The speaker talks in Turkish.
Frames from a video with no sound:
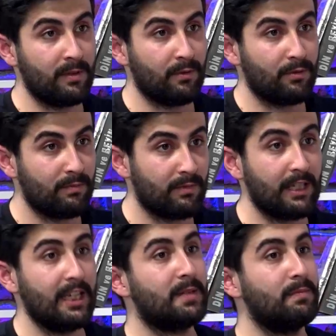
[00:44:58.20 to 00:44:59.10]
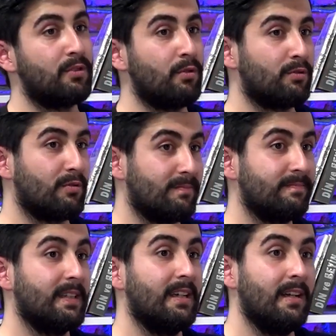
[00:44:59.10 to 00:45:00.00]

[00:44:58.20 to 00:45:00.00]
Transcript: Evet, bilmiyordum. Kaleci, Geçmiş olsun. kaleciyim bir de.